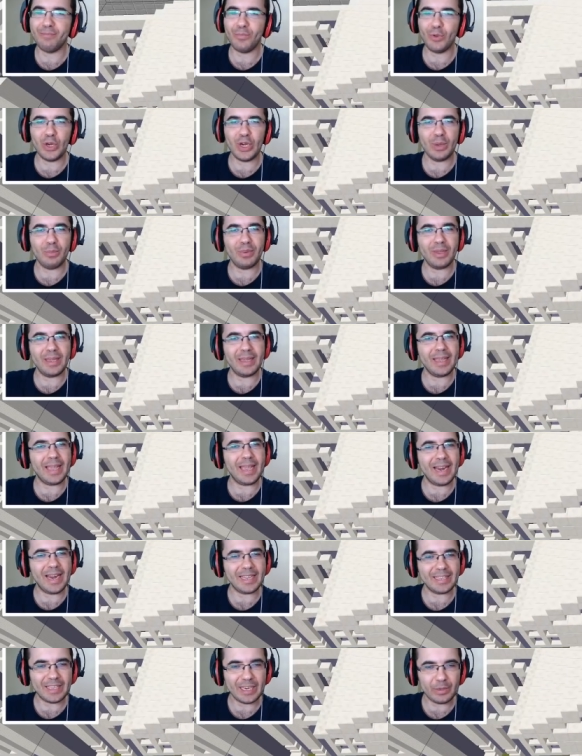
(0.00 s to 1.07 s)
böyle bir
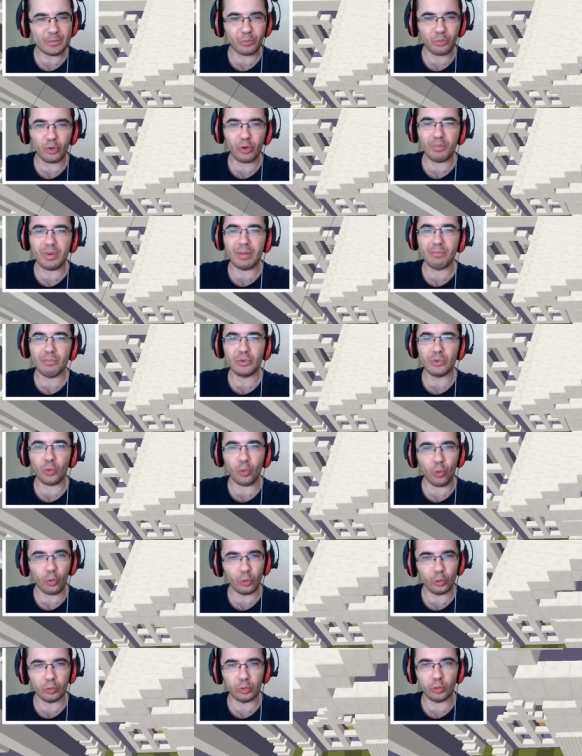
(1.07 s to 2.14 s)
elektrik problemimiz
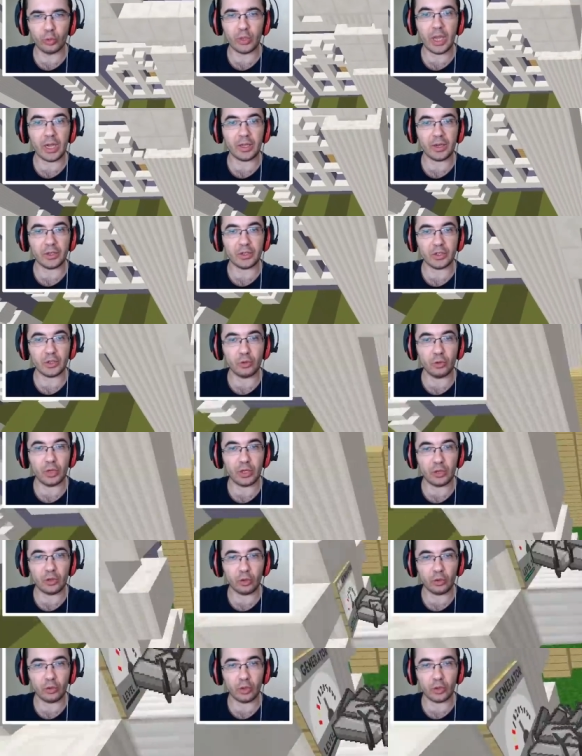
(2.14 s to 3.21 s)
oldu. Yaklaşık
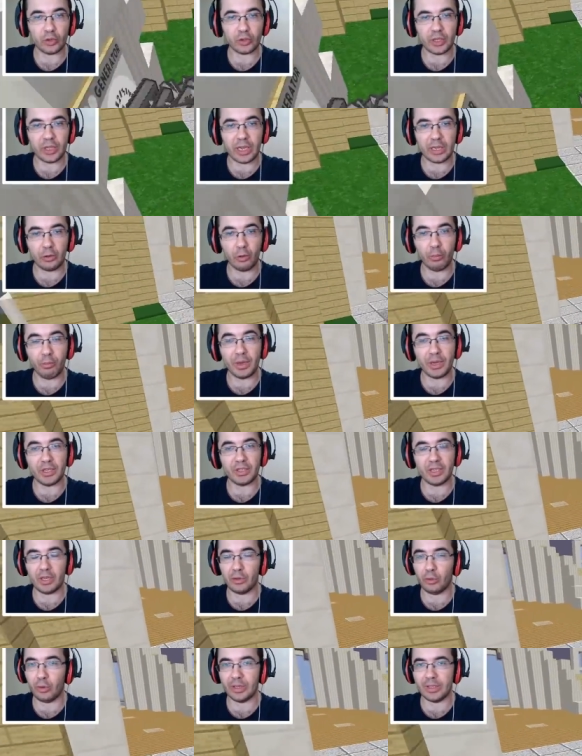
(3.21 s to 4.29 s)
12-14 saat, 15
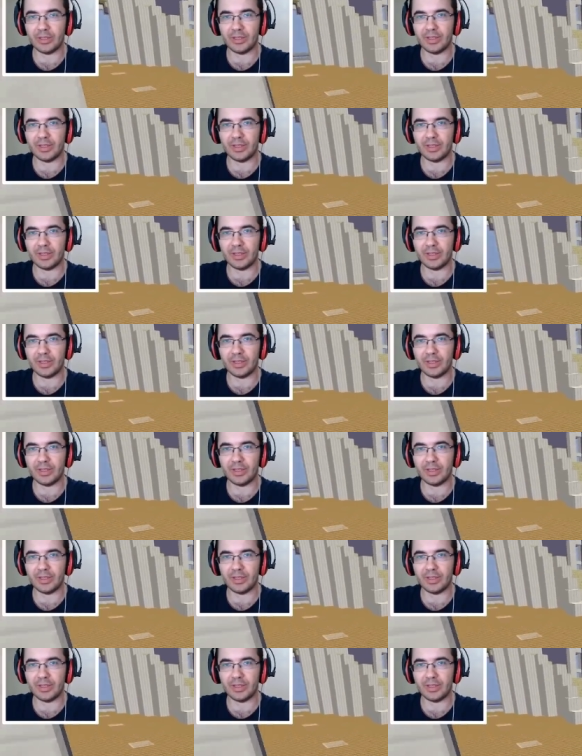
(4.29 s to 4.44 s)
saat, 16